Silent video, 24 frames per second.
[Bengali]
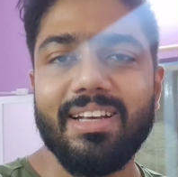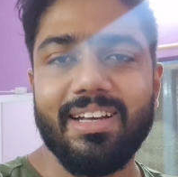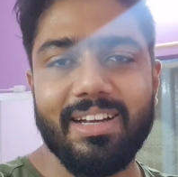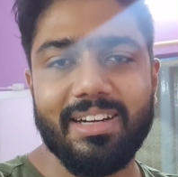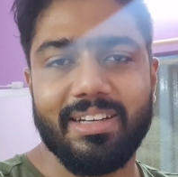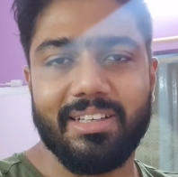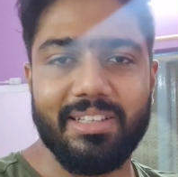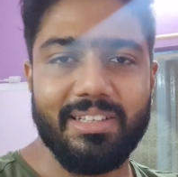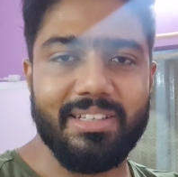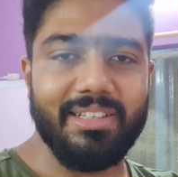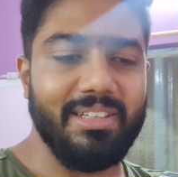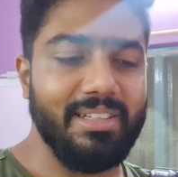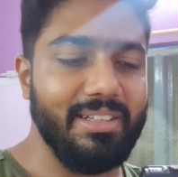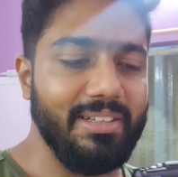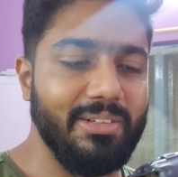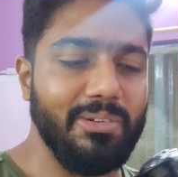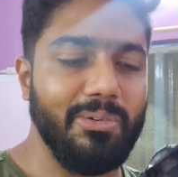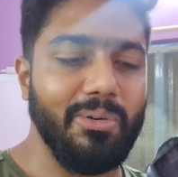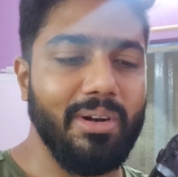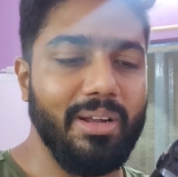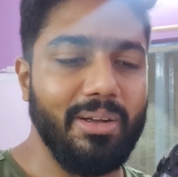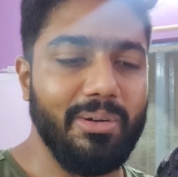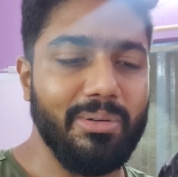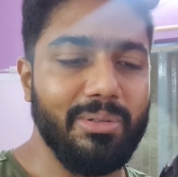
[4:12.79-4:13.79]
আর কি
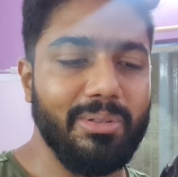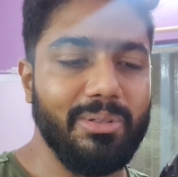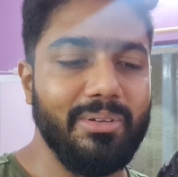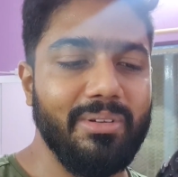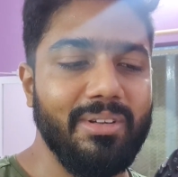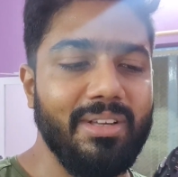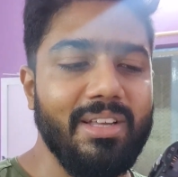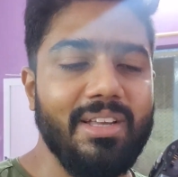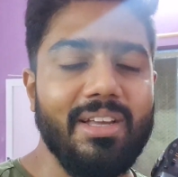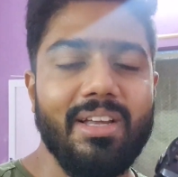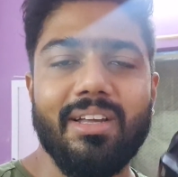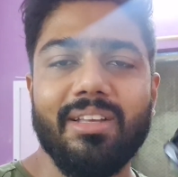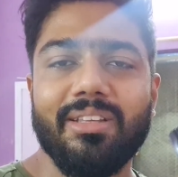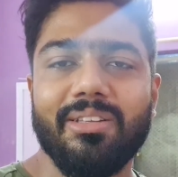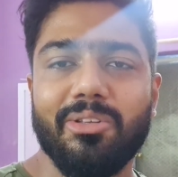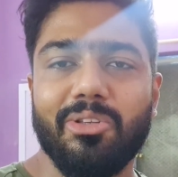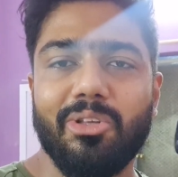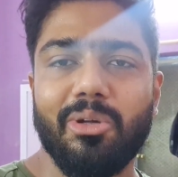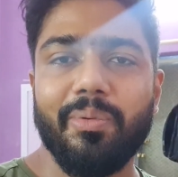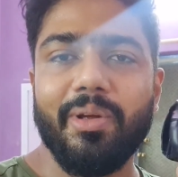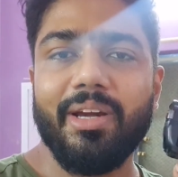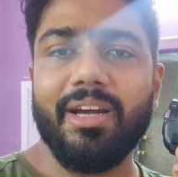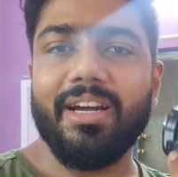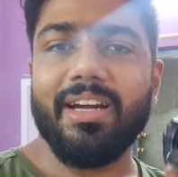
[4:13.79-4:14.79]
করা হতো তো
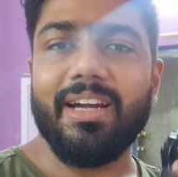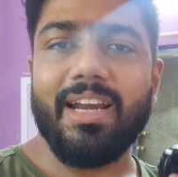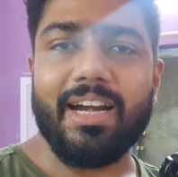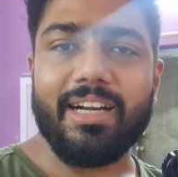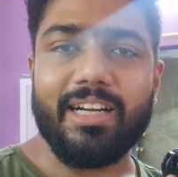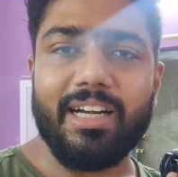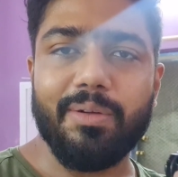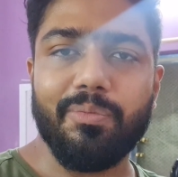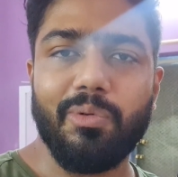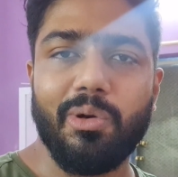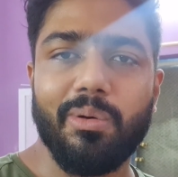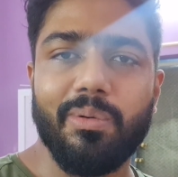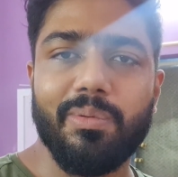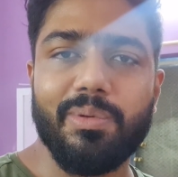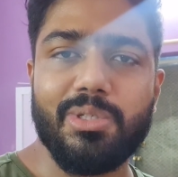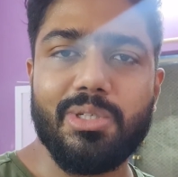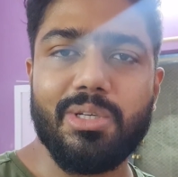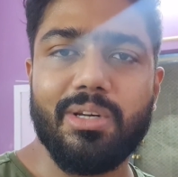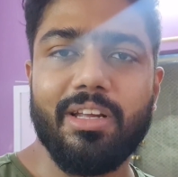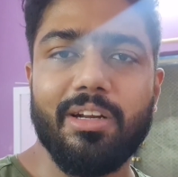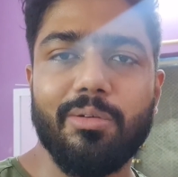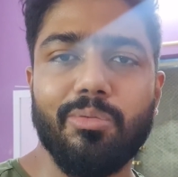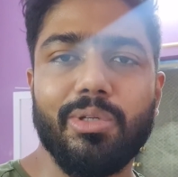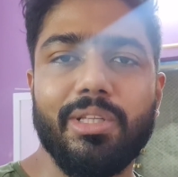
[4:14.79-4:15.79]
তবে এর একটাই প্রবলেম
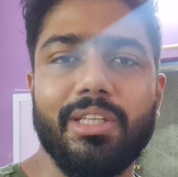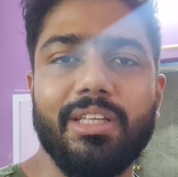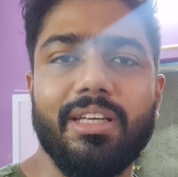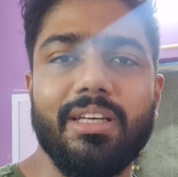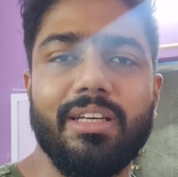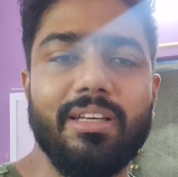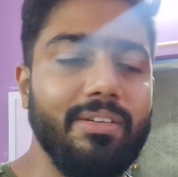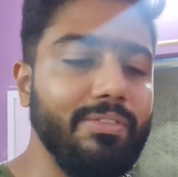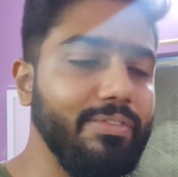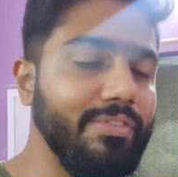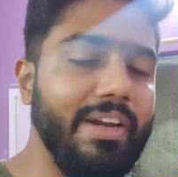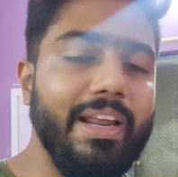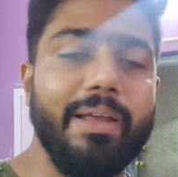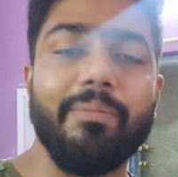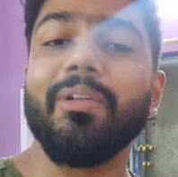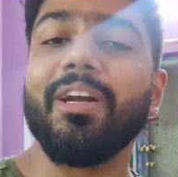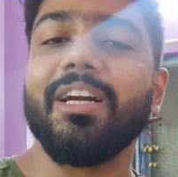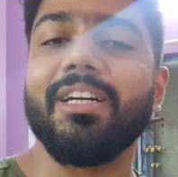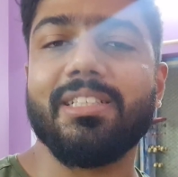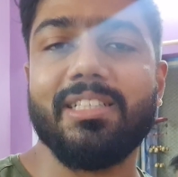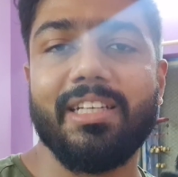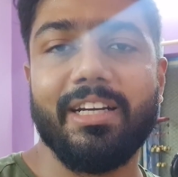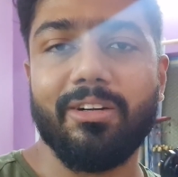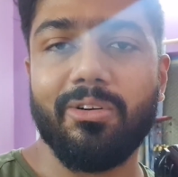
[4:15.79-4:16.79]
ছিল এর মধ্যে ফ্রেম
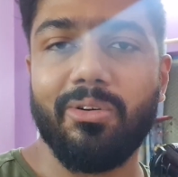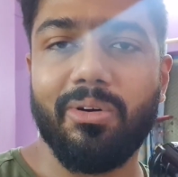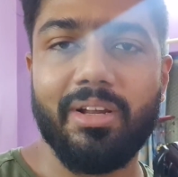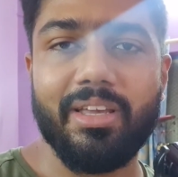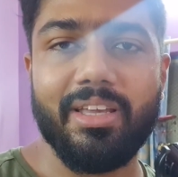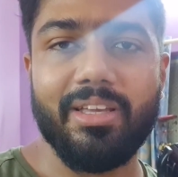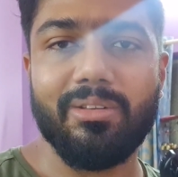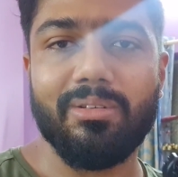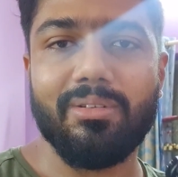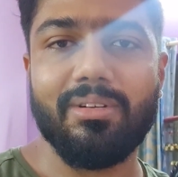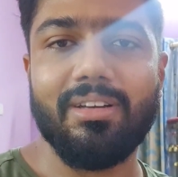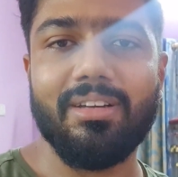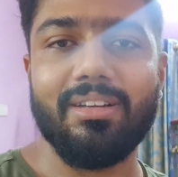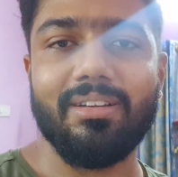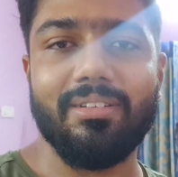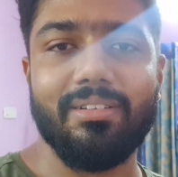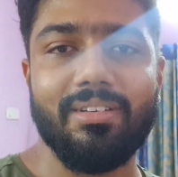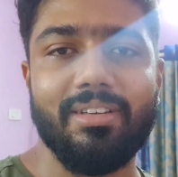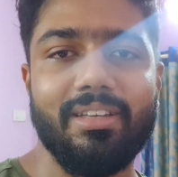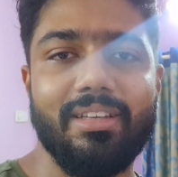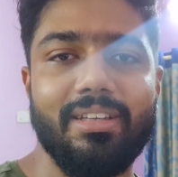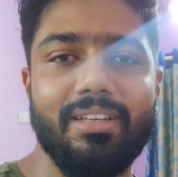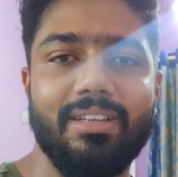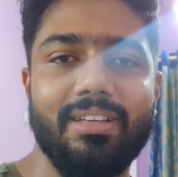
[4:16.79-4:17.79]
রেট সেট করা যেত না
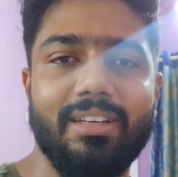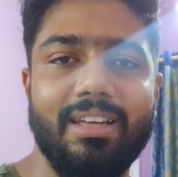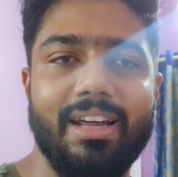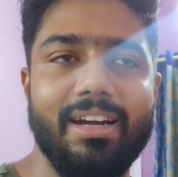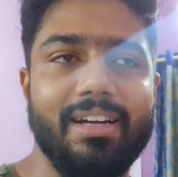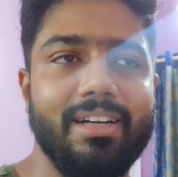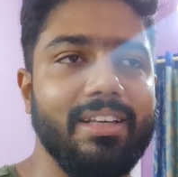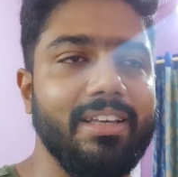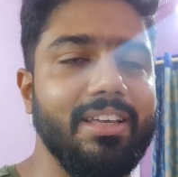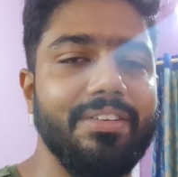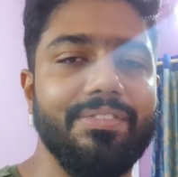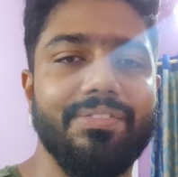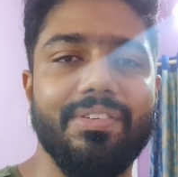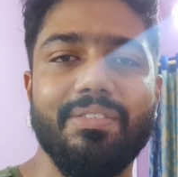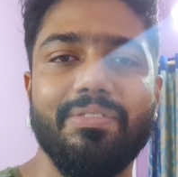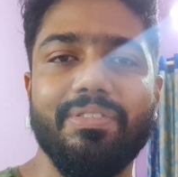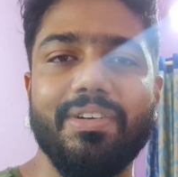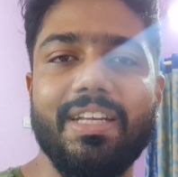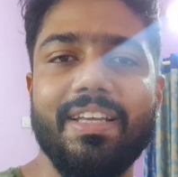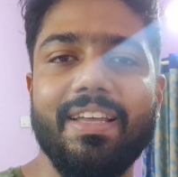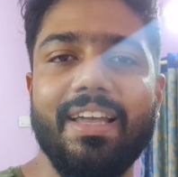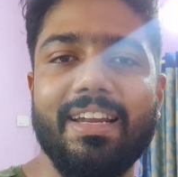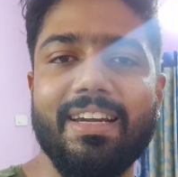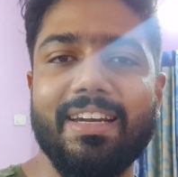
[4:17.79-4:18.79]
ওই একটা কি
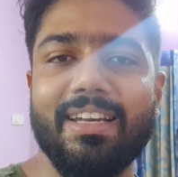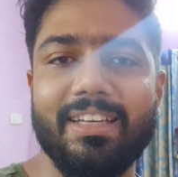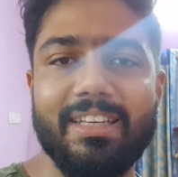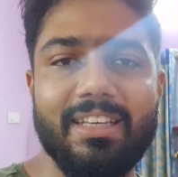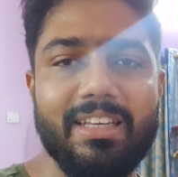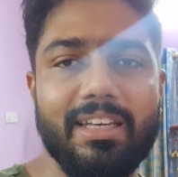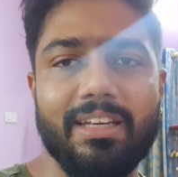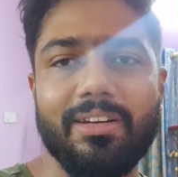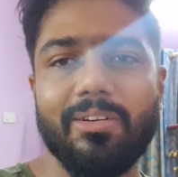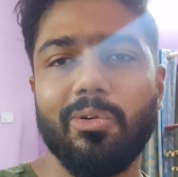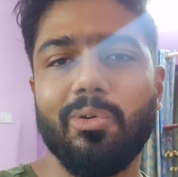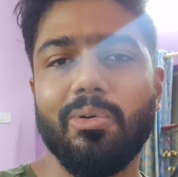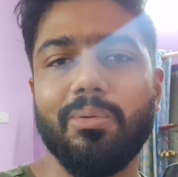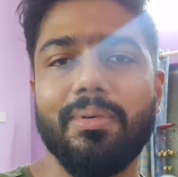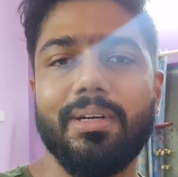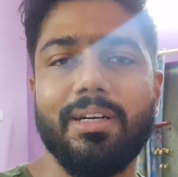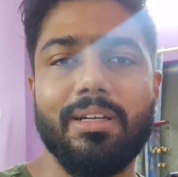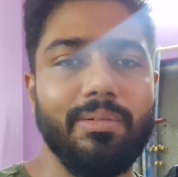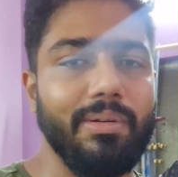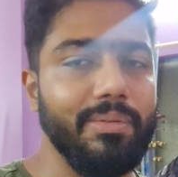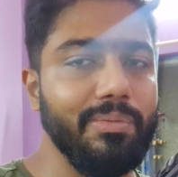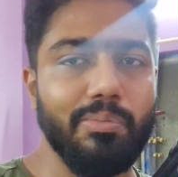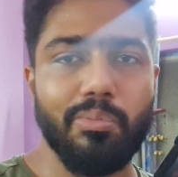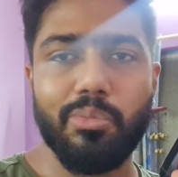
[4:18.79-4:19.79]
ফিফটি আই না কি এরকম
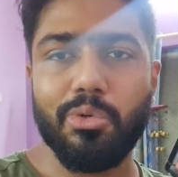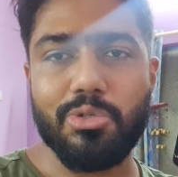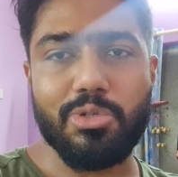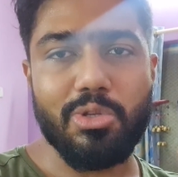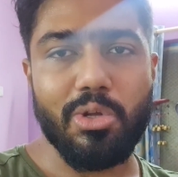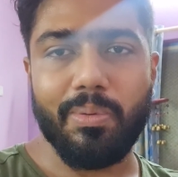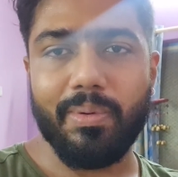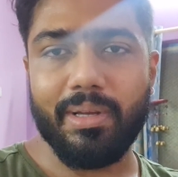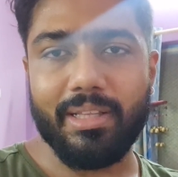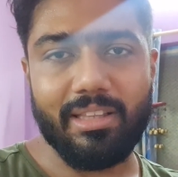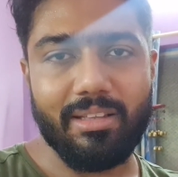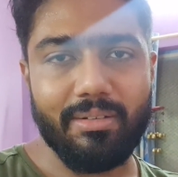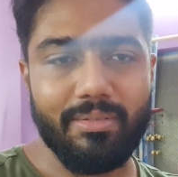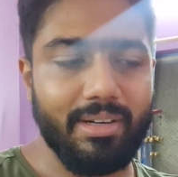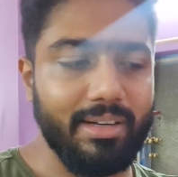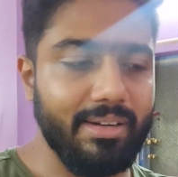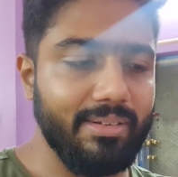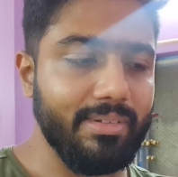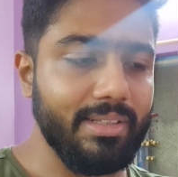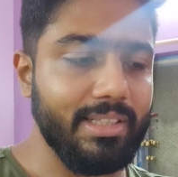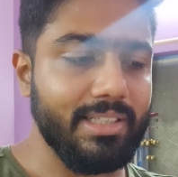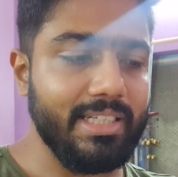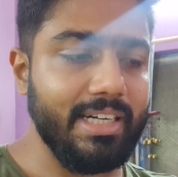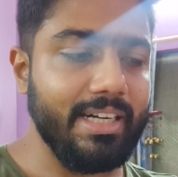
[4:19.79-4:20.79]
একটা আমি বুঝতেও পারতাম না
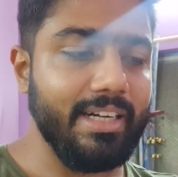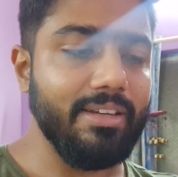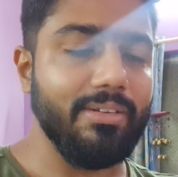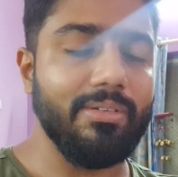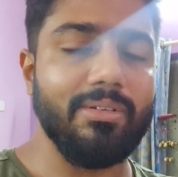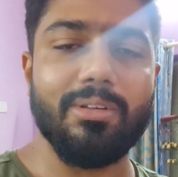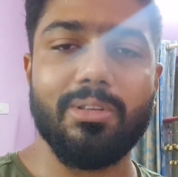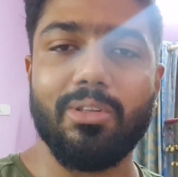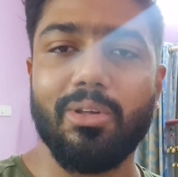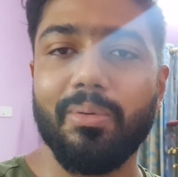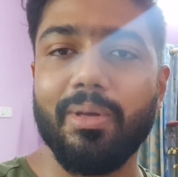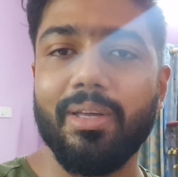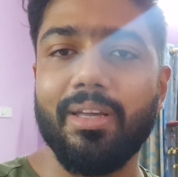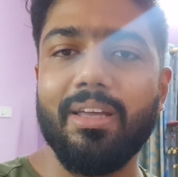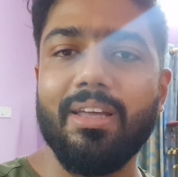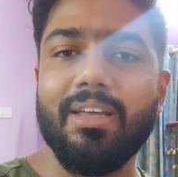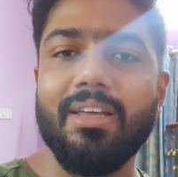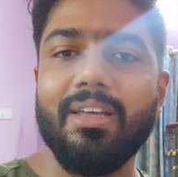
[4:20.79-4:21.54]
এরকম সেটিংগুলো তবে